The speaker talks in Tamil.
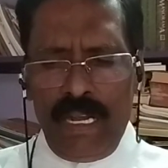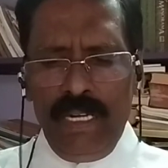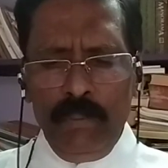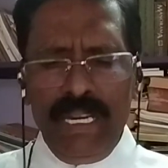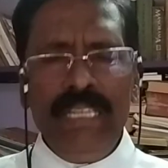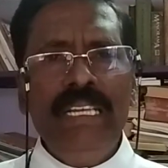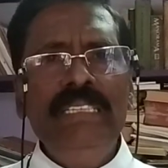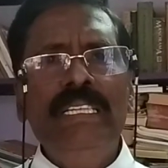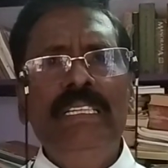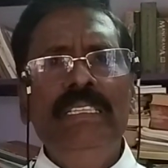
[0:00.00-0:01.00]
ஆண்டவராக
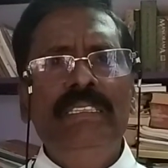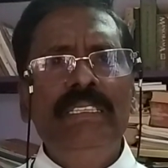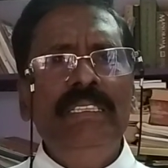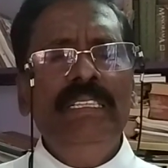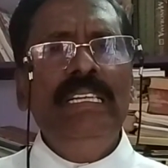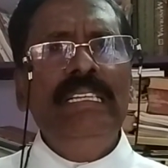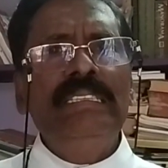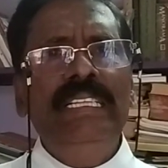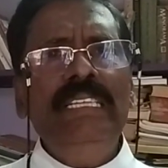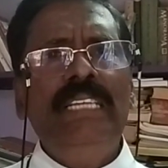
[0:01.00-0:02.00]
இயேசு கிறிஸ்து
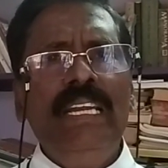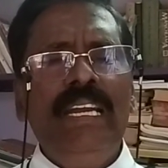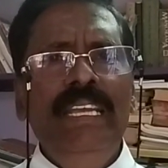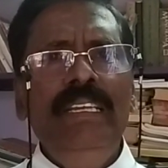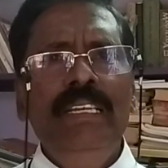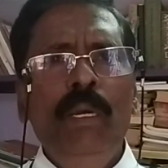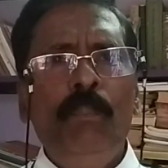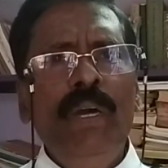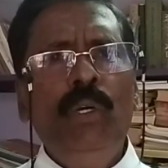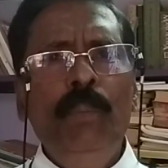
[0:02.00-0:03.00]
சீசர்களை
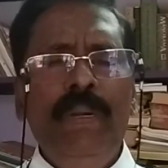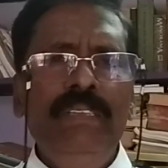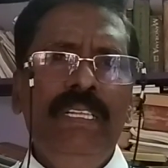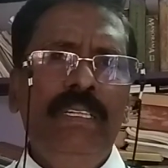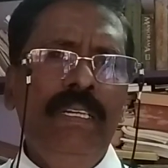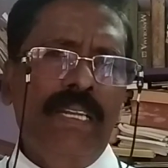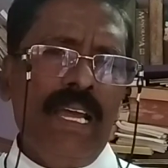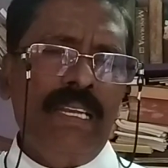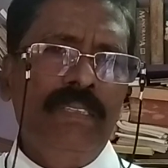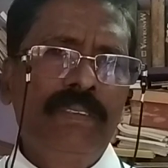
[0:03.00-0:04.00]
பக்குவப்படுத்துகின்றார்